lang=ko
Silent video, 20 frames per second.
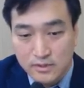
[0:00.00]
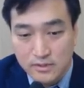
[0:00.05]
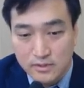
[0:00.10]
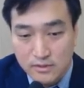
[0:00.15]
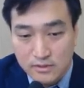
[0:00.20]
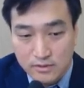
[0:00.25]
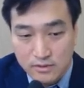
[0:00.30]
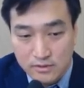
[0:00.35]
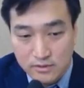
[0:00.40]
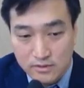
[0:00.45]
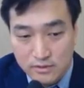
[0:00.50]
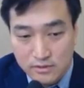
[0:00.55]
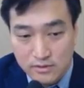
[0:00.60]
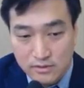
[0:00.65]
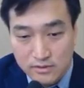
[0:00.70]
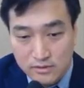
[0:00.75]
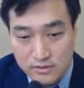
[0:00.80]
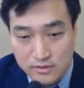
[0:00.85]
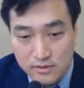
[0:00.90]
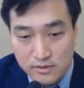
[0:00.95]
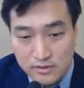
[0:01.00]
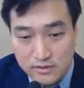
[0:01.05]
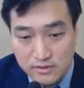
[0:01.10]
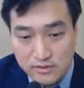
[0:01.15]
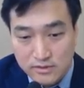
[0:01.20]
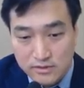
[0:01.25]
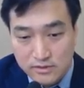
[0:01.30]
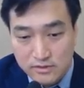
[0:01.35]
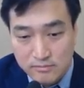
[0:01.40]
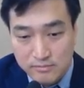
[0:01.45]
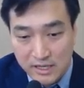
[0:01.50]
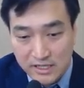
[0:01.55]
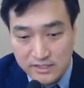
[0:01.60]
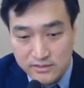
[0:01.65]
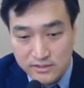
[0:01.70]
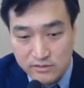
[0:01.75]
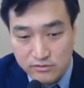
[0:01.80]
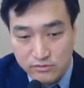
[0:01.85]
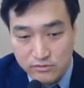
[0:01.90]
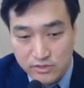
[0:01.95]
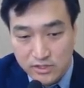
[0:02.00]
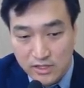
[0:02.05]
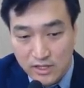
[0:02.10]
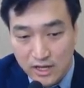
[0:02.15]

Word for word: 어, 그 발생률이